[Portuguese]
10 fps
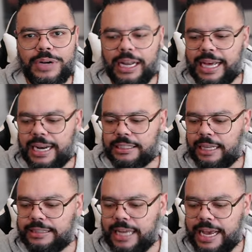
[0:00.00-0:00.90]
Galera, já
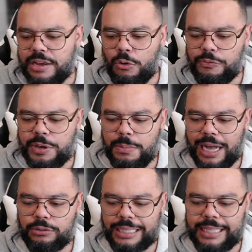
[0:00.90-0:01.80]
tá aí,
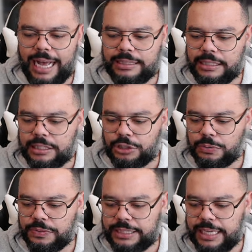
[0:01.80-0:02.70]
confirmado a data. Deixa eu
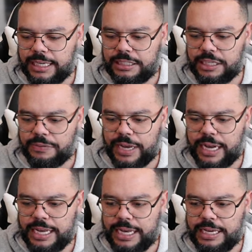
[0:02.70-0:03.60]
ver até que dia que vai
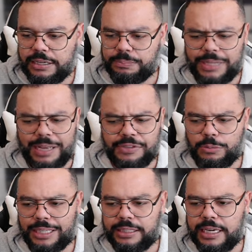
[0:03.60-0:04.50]
cair aqui. Deve ser
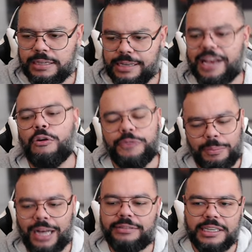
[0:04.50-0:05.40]
uma terça. Aí,
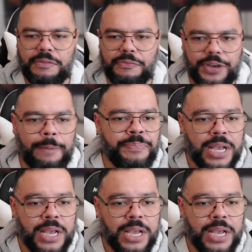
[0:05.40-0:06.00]
confirmado, terça-feira.